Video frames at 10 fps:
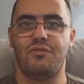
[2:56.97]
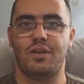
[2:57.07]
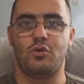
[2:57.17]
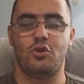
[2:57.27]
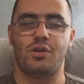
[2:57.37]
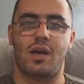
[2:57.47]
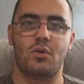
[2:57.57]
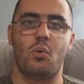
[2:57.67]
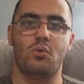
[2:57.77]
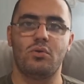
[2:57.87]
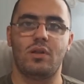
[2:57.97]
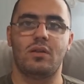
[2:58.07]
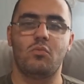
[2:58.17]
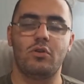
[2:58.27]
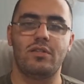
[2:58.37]
veriyor. Yani onunla
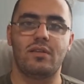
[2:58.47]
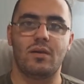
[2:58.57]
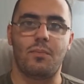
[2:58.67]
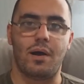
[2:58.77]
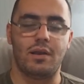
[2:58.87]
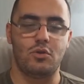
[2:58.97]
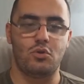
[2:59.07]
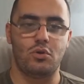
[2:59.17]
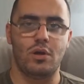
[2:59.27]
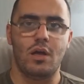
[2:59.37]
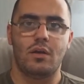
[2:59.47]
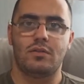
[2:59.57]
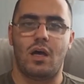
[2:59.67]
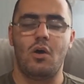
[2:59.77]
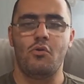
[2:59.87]
da bu listeyi paylaşıyor.
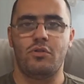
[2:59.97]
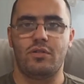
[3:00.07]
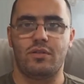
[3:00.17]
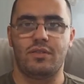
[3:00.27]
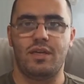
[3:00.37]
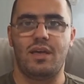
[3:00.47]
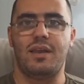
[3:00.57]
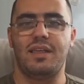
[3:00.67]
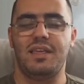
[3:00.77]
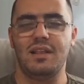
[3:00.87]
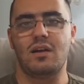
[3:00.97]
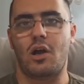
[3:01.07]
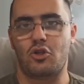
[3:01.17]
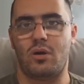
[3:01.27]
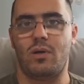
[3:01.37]
Daha öncesinde yani
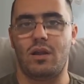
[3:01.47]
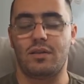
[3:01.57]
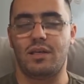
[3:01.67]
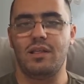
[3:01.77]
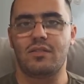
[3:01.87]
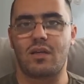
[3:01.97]
ilk aşamalarda, ilk